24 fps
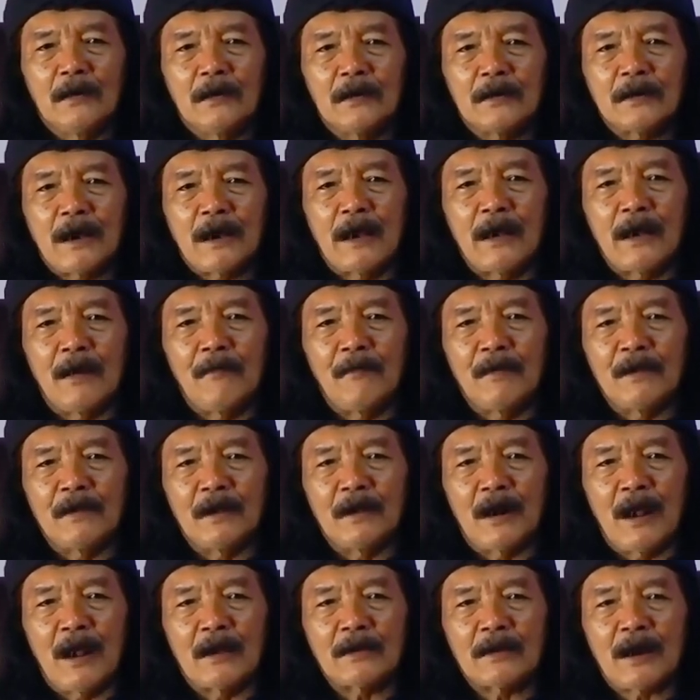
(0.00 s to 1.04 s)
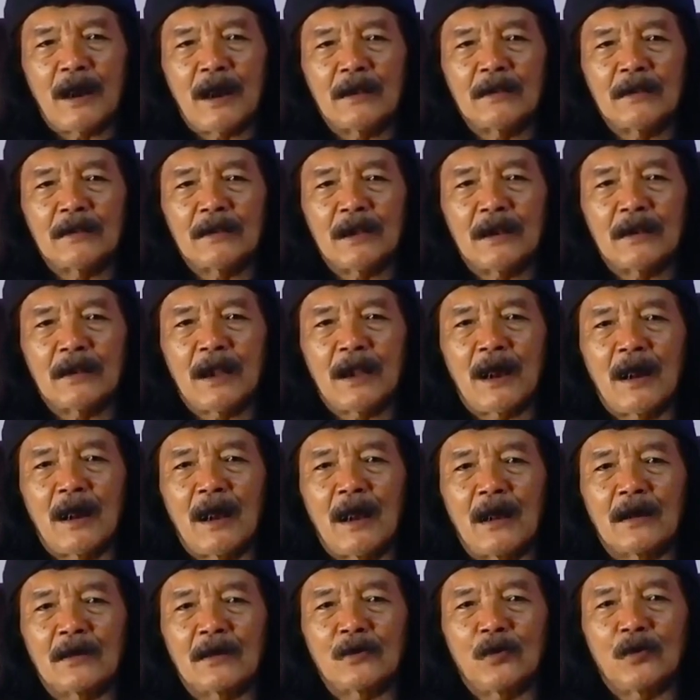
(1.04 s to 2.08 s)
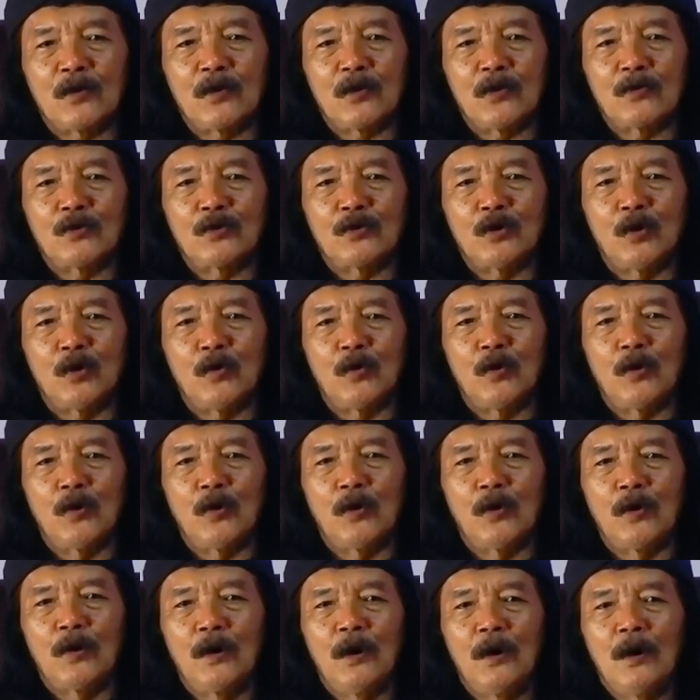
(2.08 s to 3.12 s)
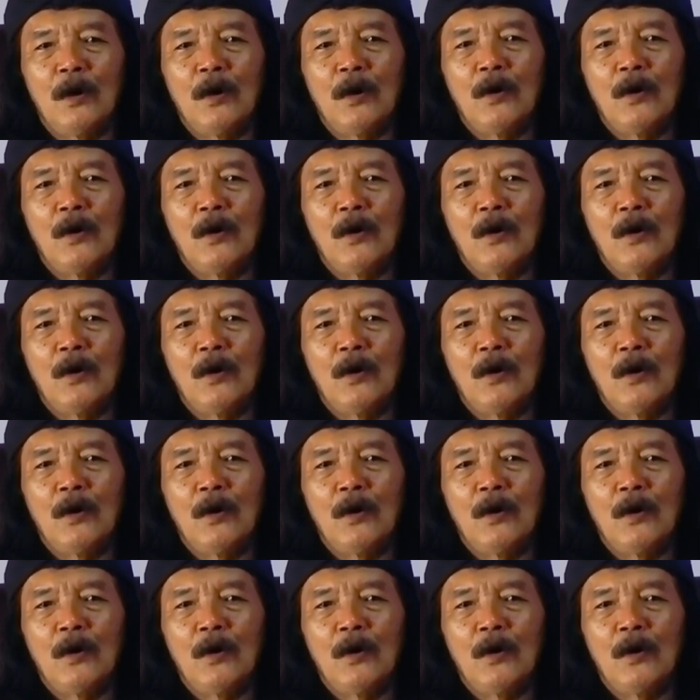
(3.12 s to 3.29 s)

saya menjelaskan tentang Aksoro Jowo